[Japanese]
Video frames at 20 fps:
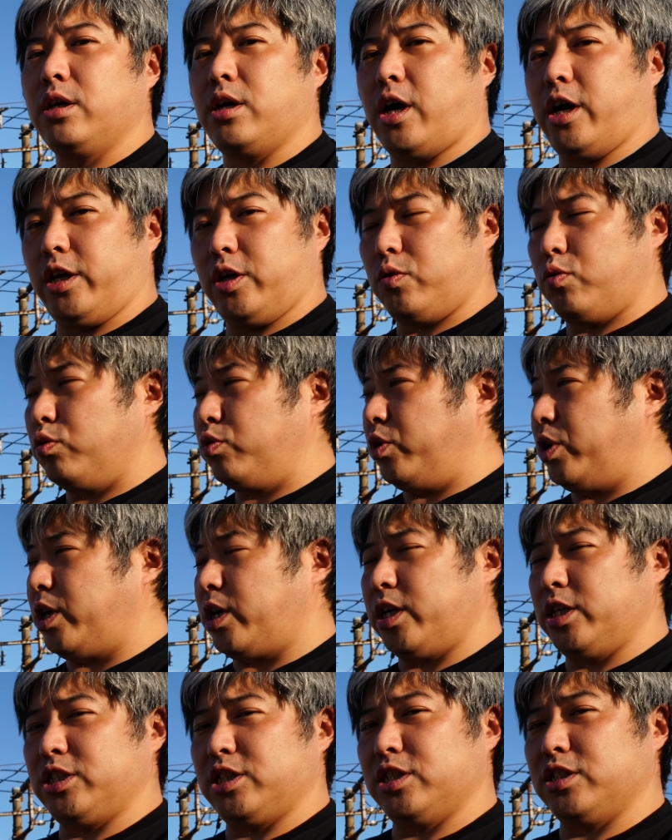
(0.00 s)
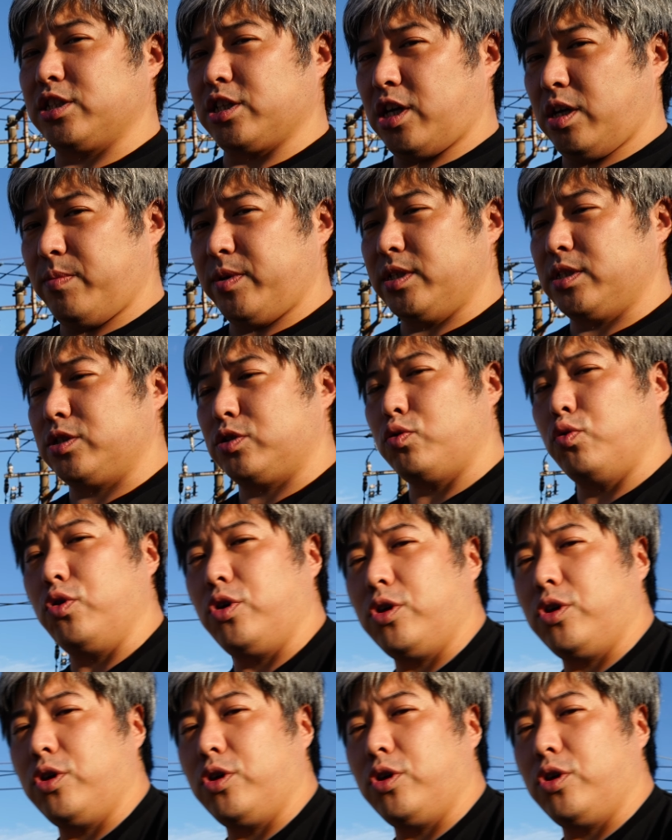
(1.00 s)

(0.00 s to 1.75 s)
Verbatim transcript: はい、このような感じで使えますと